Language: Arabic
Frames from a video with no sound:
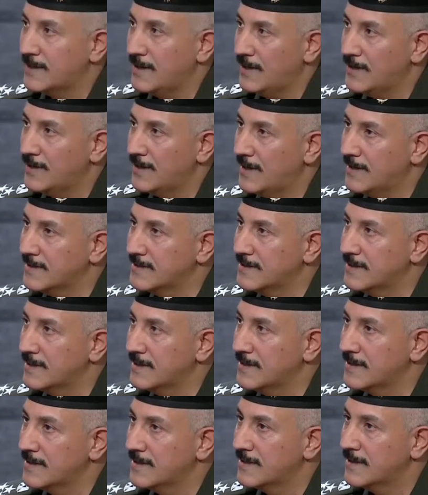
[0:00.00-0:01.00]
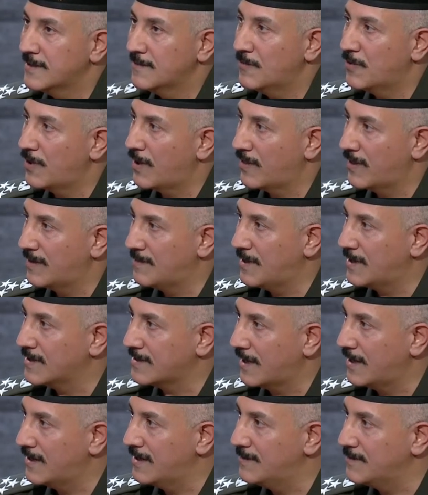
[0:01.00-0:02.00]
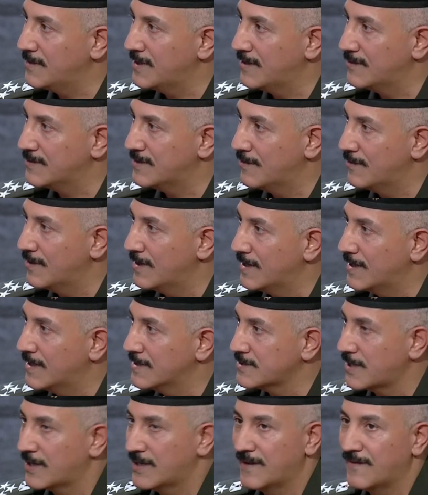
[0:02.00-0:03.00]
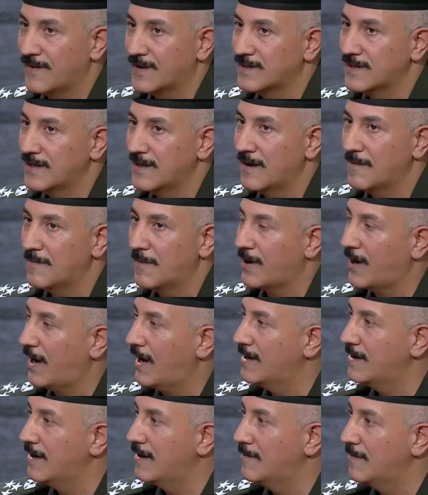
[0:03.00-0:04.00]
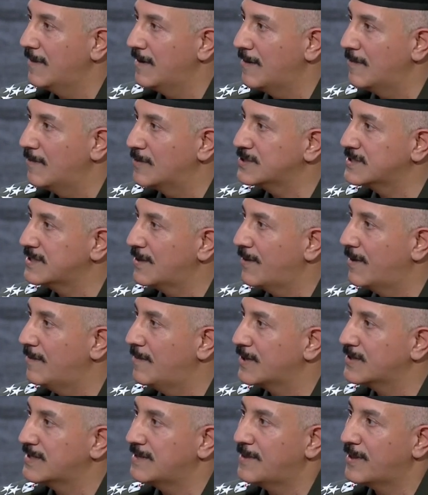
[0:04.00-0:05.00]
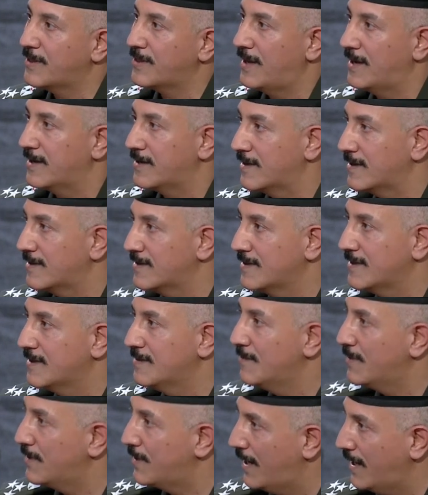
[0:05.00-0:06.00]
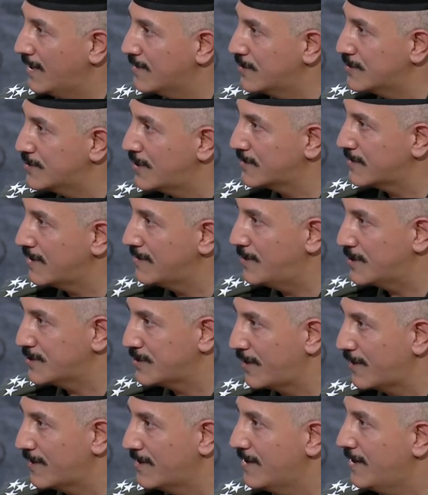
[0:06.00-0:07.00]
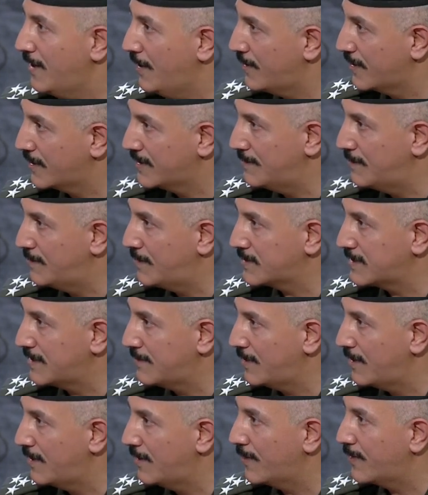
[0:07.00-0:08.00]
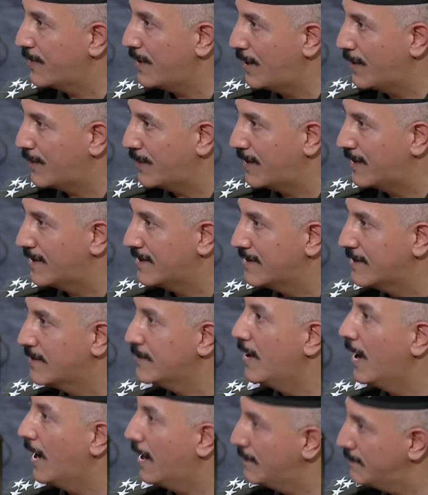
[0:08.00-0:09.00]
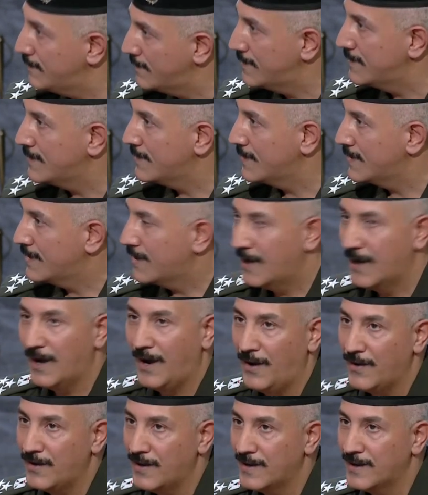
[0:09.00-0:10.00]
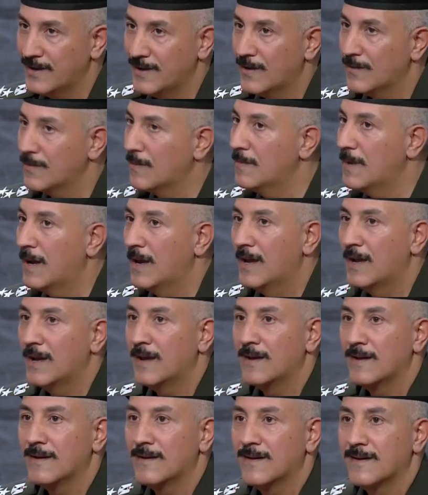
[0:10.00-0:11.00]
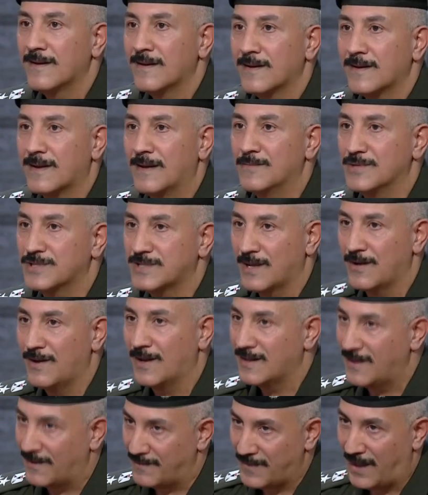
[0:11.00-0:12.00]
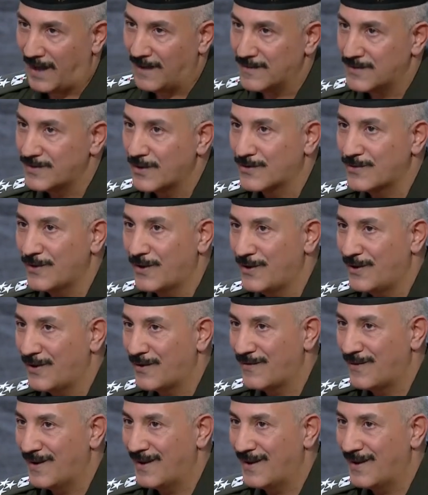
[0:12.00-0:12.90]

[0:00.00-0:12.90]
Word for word: احنا عندنا منظمات عالميه ودوليه صنفتنا للمرحله للمستوى المرتبه الثانيه من ناحيه تجاره البشر احنا كنا بالمرتبه الثالثه مستوى العالم نعم احنا لا هذا كمستويات كمستويات نعم الدكتور يعرف